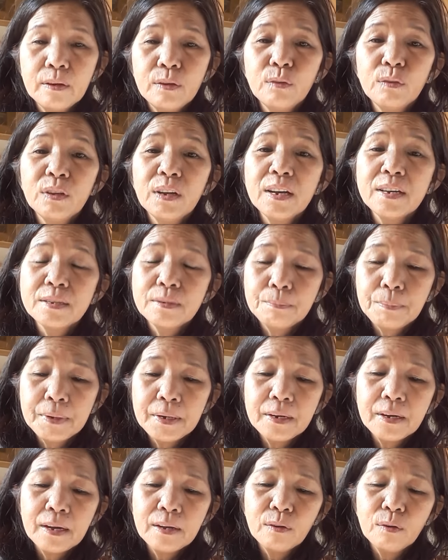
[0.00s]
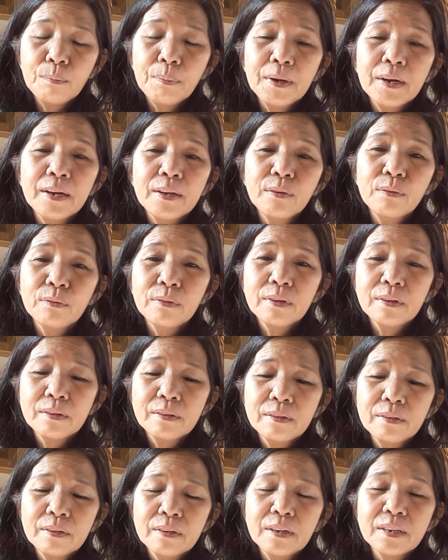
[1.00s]
yun guys pagka ano pagka
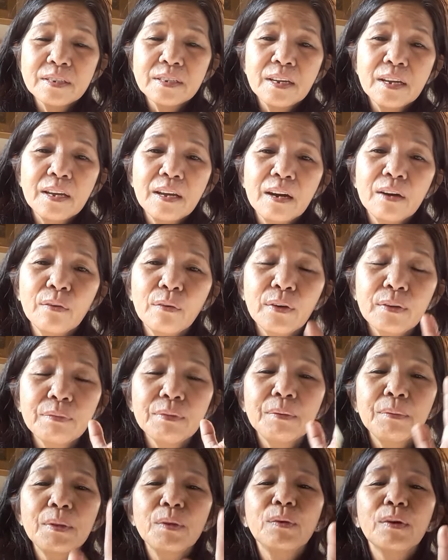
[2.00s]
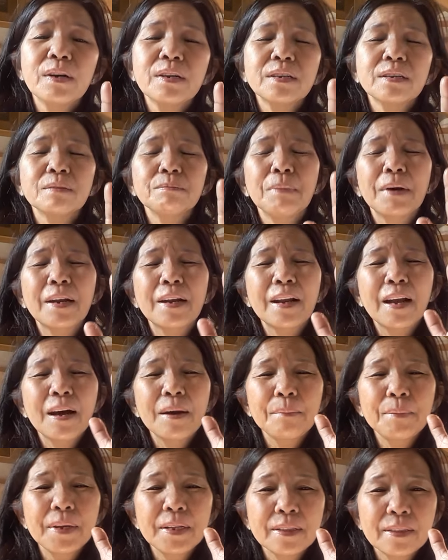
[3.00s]
yung kasi ang OFW guys
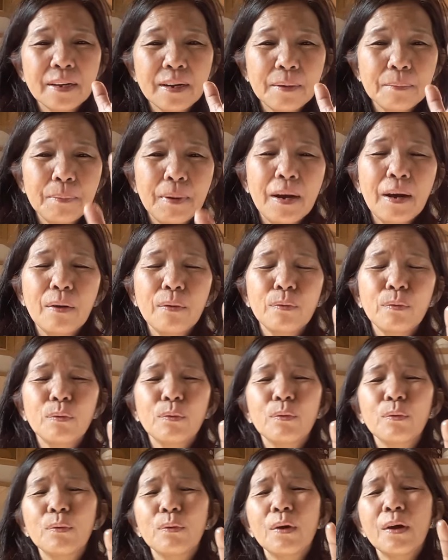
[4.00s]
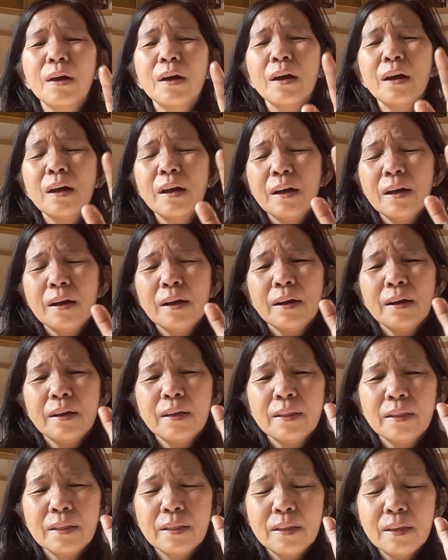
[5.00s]
maraming trabaho
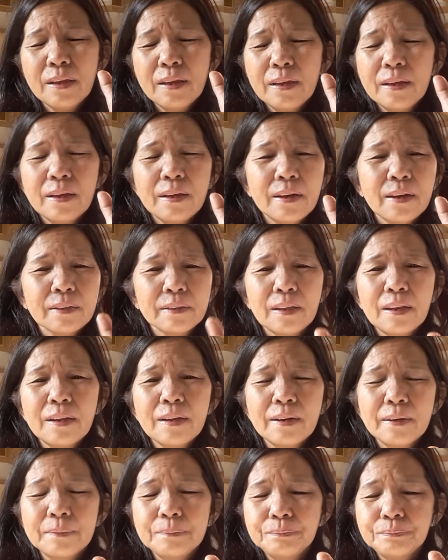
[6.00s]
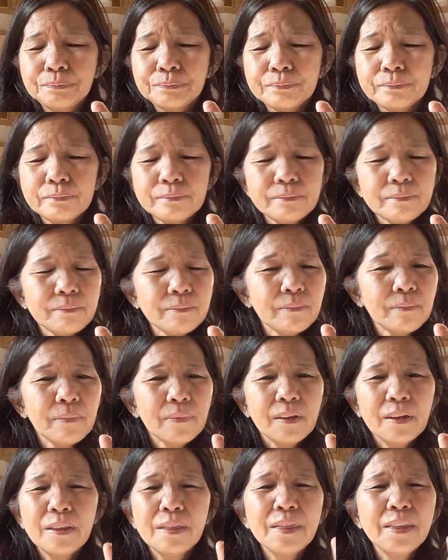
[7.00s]
hindi ka talagang,
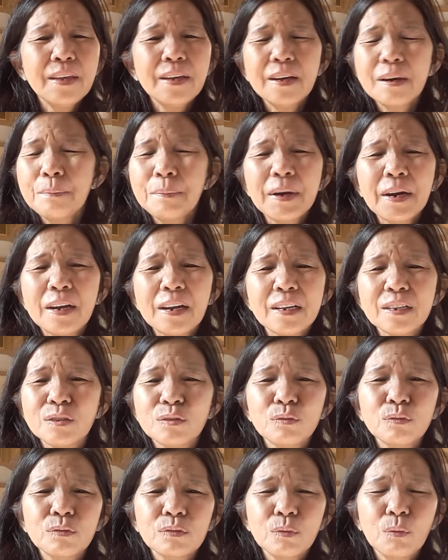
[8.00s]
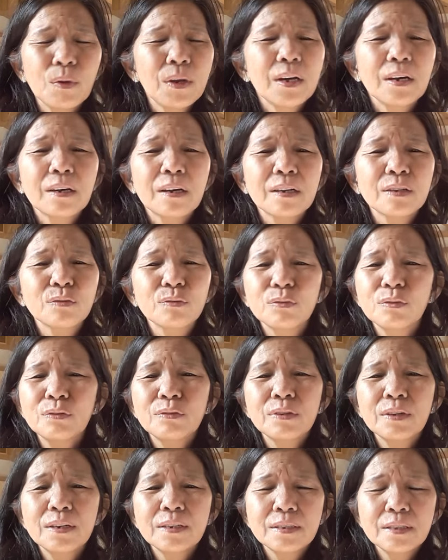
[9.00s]
hindi ka makarason, walang rason
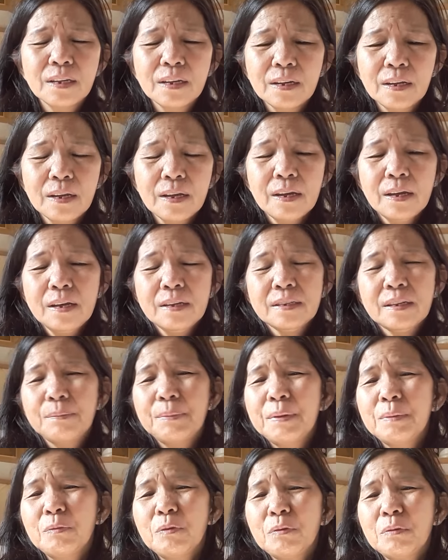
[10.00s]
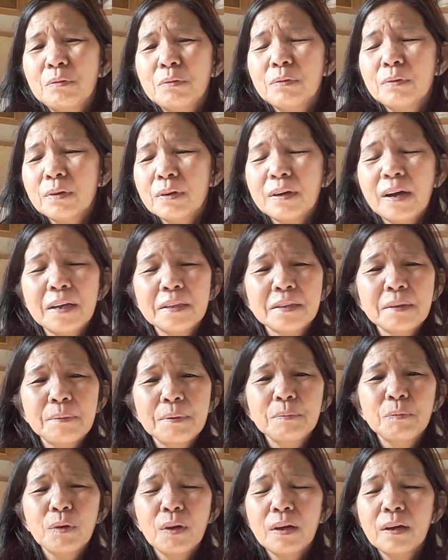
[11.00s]
yung guys na, sabihin mo, kahit
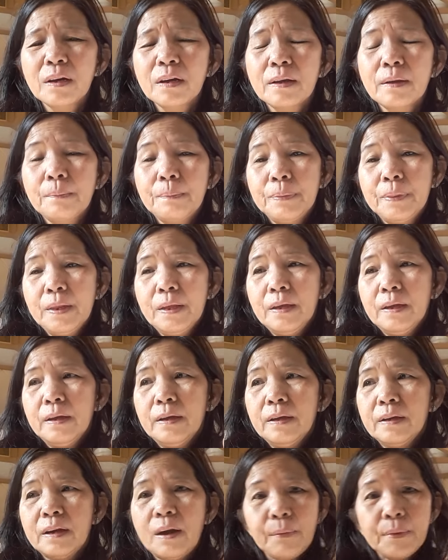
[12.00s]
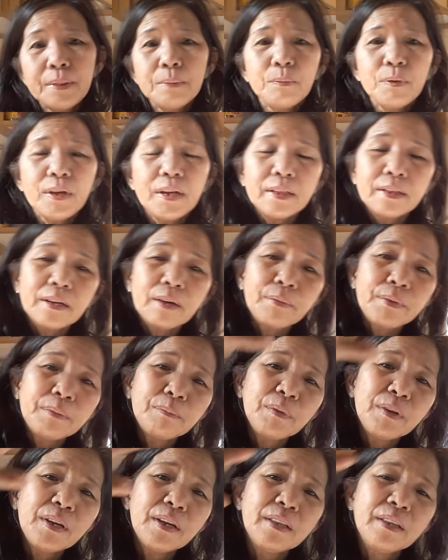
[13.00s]
sabihin mo na, gawin mo yan, gawin
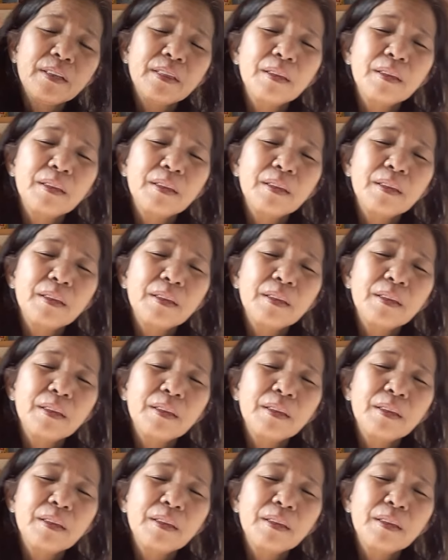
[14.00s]
mo yan,